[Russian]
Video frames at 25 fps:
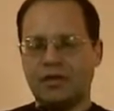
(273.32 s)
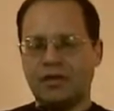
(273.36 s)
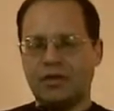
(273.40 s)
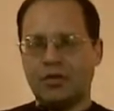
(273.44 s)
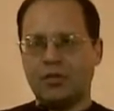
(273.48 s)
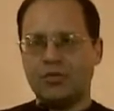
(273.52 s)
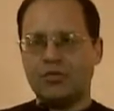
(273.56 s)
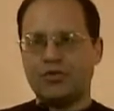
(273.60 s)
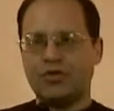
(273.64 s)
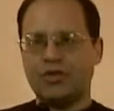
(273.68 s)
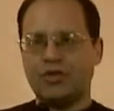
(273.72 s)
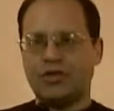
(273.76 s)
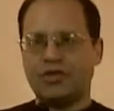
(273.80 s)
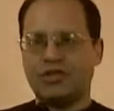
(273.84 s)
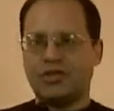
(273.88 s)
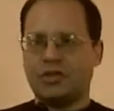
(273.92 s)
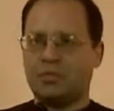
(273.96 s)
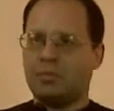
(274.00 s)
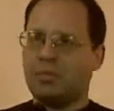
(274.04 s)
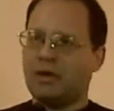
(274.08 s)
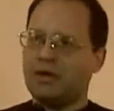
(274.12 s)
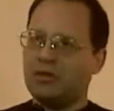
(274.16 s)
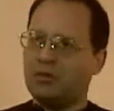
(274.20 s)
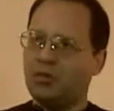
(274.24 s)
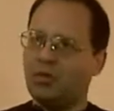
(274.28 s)

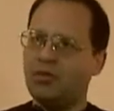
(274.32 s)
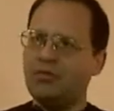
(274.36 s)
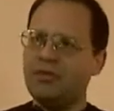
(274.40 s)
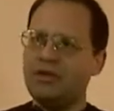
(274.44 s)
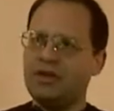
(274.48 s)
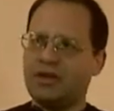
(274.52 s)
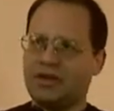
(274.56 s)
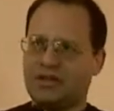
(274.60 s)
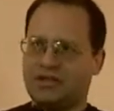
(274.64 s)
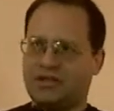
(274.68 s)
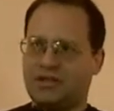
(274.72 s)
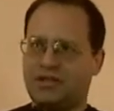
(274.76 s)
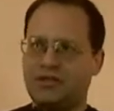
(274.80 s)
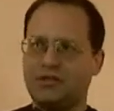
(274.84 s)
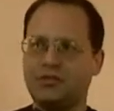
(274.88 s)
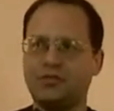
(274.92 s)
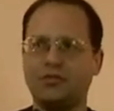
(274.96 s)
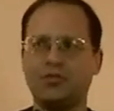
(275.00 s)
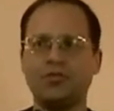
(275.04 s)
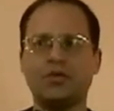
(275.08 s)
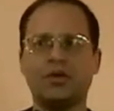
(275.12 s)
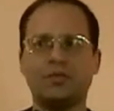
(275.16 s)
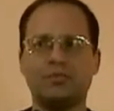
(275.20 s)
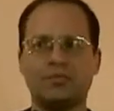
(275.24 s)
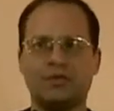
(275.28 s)
учредит по новой
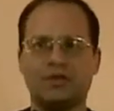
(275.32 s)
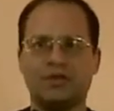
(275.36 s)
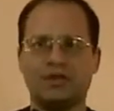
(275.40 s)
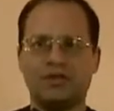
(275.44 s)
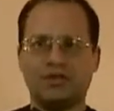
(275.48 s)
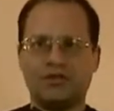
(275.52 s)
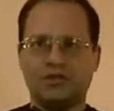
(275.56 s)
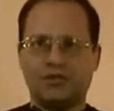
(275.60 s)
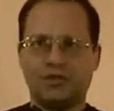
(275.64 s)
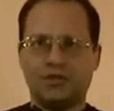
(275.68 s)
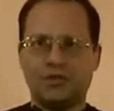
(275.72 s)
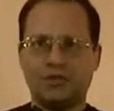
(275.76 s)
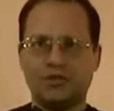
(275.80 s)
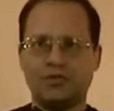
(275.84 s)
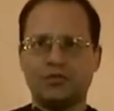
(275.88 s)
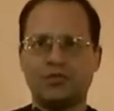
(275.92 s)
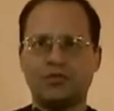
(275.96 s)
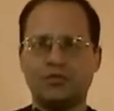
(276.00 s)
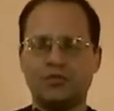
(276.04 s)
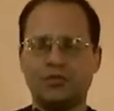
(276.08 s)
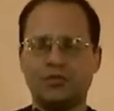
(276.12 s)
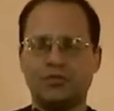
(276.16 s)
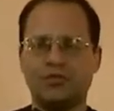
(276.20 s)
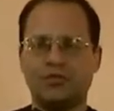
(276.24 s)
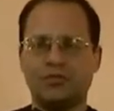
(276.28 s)
российскую
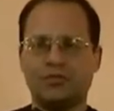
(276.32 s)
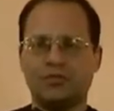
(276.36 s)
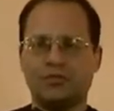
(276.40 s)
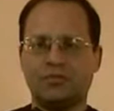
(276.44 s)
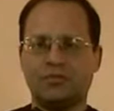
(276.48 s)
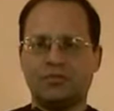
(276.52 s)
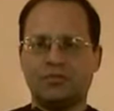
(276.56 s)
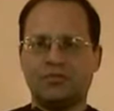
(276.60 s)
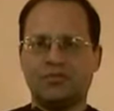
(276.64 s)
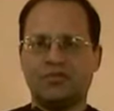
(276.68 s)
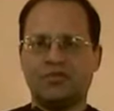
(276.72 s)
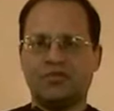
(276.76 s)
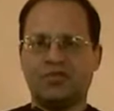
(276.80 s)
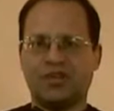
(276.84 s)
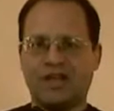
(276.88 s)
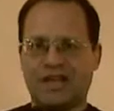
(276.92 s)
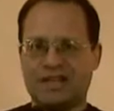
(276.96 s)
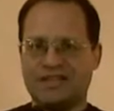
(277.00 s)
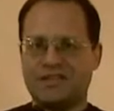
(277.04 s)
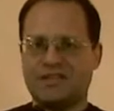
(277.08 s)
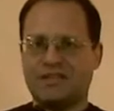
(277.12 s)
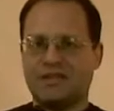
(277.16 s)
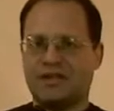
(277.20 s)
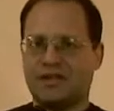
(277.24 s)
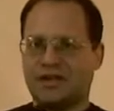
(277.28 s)
капиталистическую
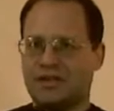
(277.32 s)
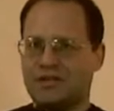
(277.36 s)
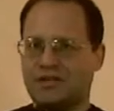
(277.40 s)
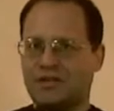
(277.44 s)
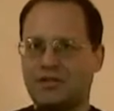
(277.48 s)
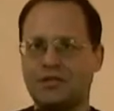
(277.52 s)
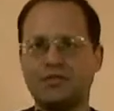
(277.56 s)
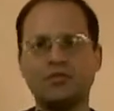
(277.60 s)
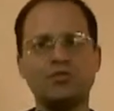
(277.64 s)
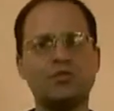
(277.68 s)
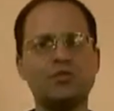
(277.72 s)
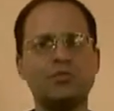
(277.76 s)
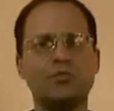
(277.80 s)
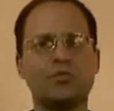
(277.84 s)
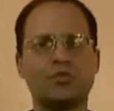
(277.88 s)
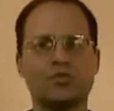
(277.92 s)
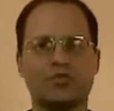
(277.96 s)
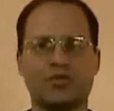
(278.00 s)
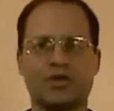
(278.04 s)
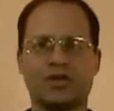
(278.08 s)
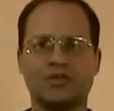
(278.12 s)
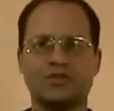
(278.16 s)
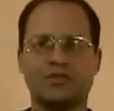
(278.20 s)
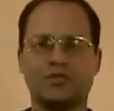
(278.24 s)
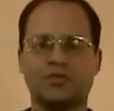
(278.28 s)
власть, российскую
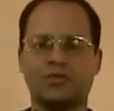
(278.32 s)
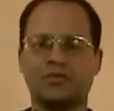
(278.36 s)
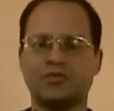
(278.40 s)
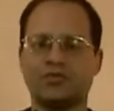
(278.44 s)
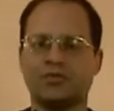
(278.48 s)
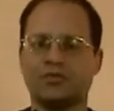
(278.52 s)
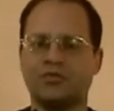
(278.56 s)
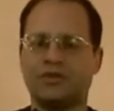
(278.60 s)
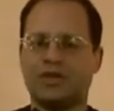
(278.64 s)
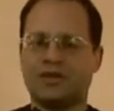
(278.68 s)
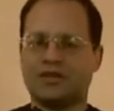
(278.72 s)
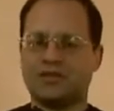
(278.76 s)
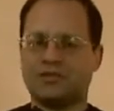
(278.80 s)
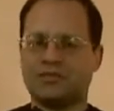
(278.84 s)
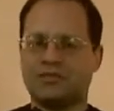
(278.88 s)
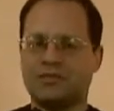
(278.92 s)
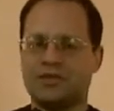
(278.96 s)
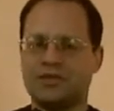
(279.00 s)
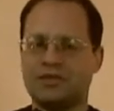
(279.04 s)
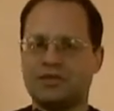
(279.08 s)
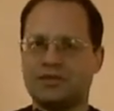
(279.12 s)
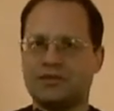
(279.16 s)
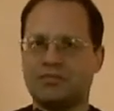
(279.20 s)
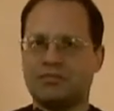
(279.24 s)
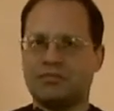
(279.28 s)
буржуазную государство.
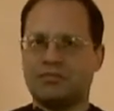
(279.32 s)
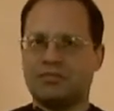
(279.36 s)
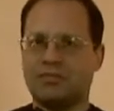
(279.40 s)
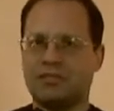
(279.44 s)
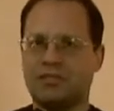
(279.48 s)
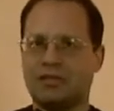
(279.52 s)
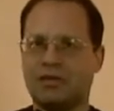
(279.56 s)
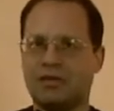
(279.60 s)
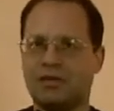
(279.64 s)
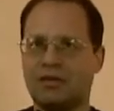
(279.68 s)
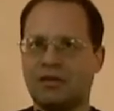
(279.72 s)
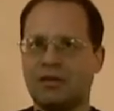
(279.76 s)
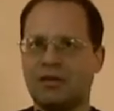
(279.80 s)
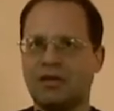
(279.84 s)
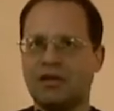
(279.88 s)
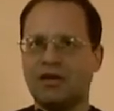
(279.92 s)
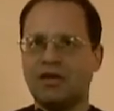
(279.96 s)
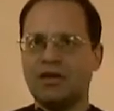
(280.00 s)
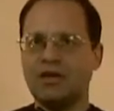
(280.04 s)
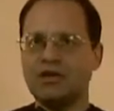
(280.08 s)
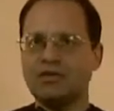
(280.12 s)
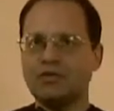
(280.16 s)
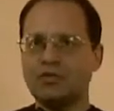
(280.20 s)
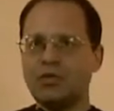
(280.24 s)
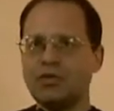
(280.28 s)

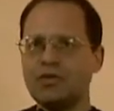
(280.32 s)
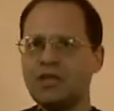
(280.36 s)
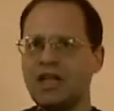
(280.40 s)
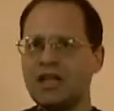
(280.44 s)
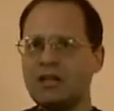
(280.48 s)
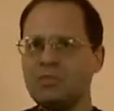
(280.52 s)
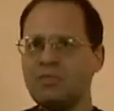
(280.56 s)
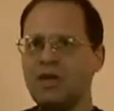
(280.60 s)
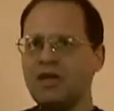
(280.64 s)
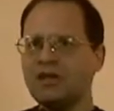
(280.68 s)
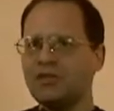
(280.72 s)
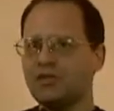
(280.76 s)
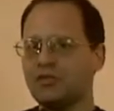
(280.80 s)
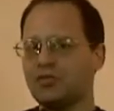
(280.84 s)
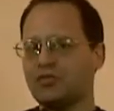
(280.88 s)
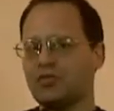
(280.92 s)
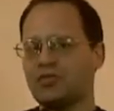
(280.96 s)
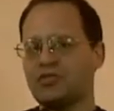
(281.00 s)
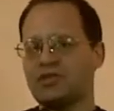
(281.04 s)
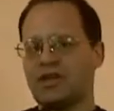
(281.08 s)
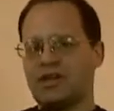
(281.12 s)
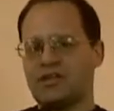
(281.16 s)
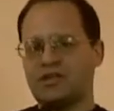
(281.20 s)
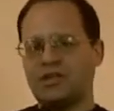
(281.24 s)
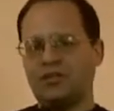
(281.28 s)
Стоит отметить, что
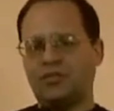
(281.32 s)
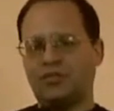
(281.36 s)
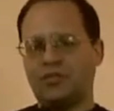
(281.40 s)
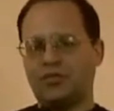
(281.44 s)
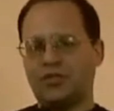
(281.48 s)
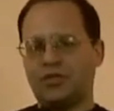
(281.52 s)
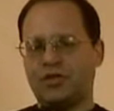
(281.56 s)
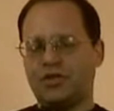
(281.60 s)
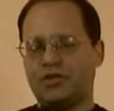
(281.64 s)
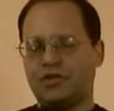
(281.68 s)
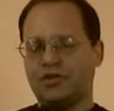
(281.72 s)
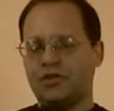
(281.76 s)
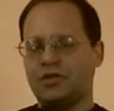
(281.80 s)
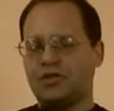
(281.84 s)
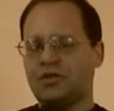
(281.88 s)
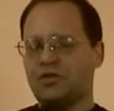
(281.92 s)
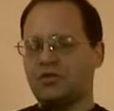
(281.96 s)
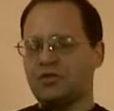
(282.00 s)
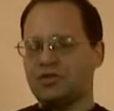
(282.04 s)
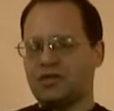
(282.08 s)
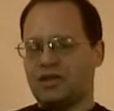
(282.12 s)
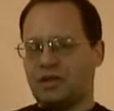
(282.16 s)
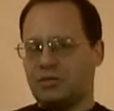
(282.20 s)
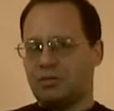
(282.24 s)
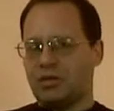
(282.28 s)
созыв
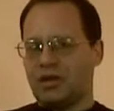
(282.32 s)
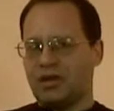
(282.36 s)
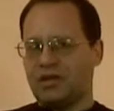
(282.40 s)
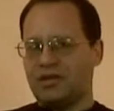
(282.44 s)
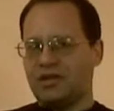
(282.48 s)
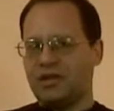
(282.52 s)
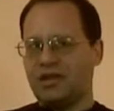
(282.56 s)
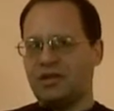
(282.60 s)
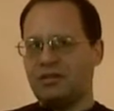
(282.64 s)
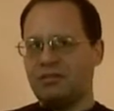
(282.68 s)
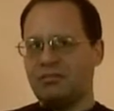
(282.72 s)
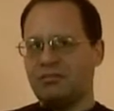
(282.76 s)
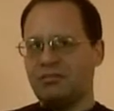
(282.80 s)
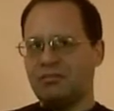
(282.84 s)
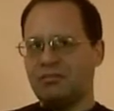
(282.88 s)
учредительного собрания